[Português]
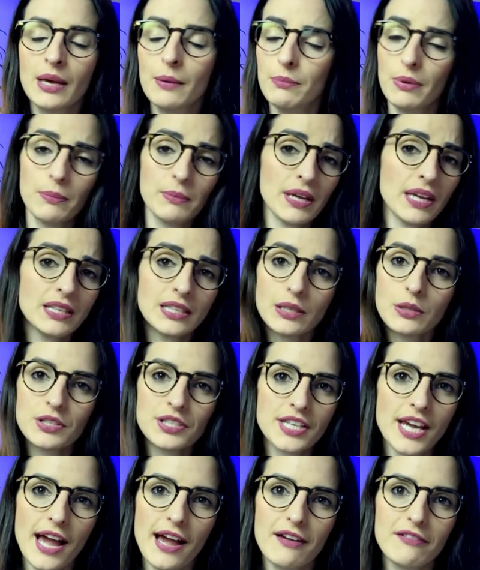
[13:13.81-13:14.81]
Para mim é
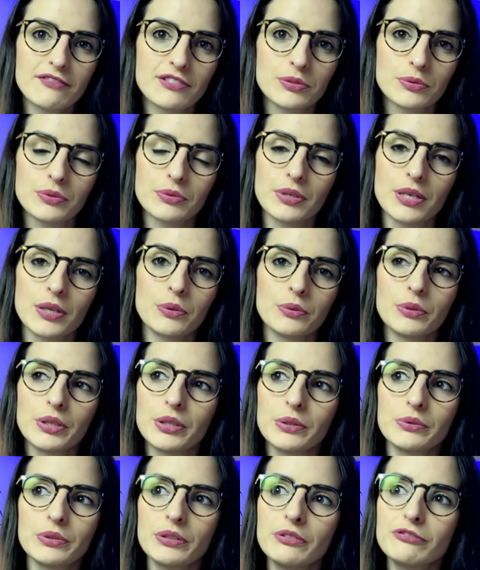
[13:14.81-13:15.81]
negociável. Eu,
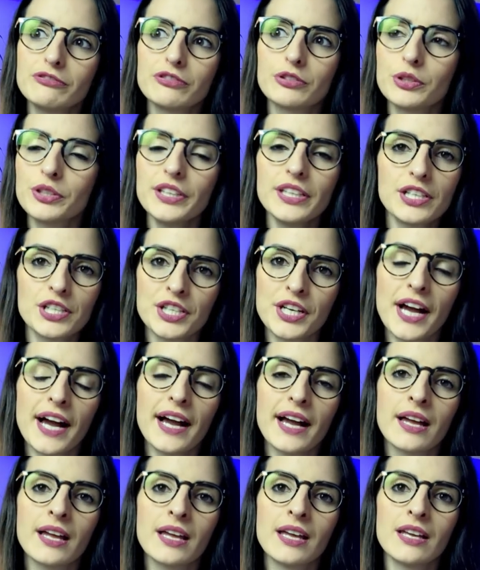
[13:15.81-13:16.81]
eu não vou
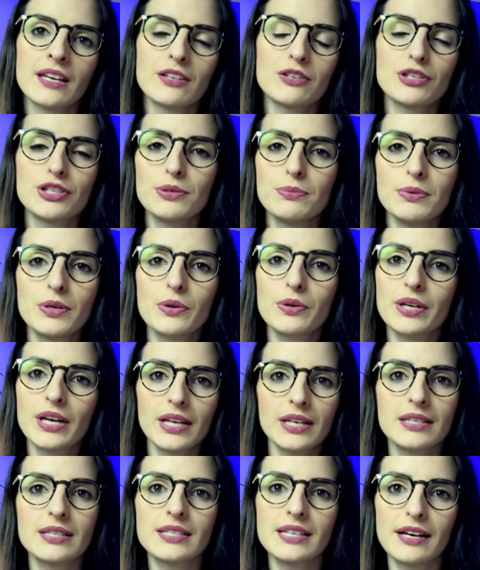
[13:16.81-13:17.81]
deixar de me
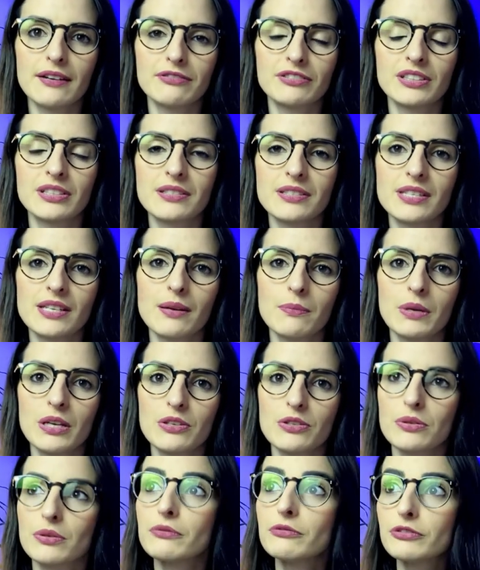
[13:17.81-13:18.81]
organizar
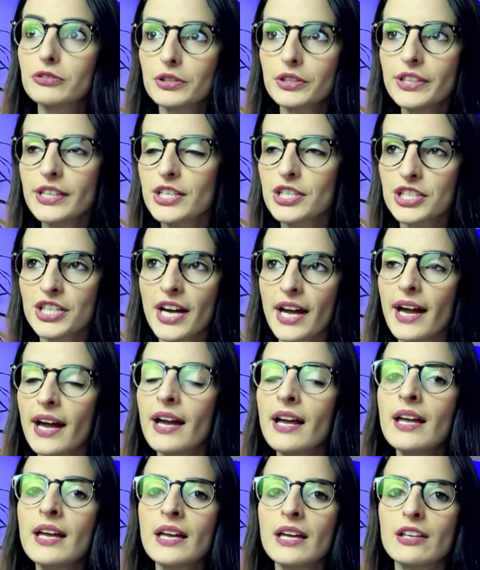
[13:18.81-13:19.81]
financeiramente, eu não vou
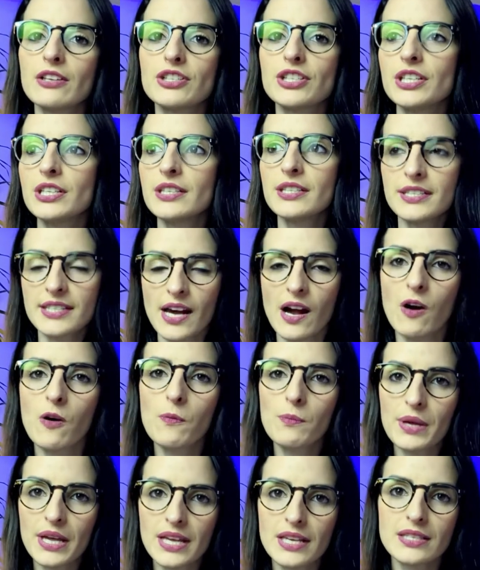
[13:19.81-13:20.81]
deixar de iniciar o
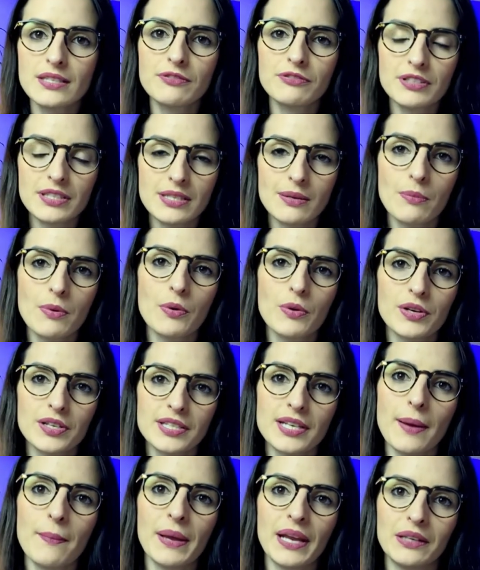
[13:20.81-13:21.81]
mês e fazer meu
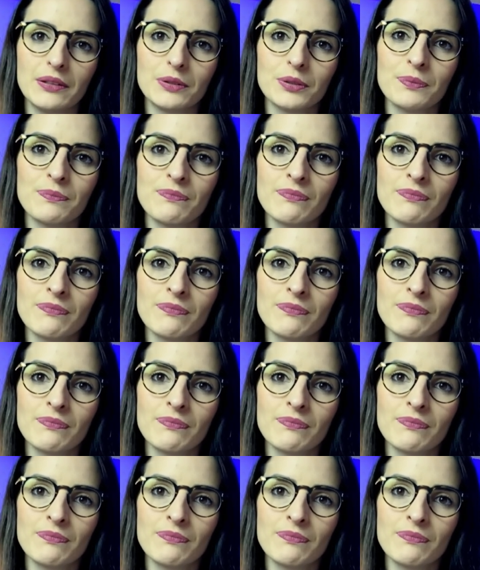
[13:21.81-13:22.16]
orçamento.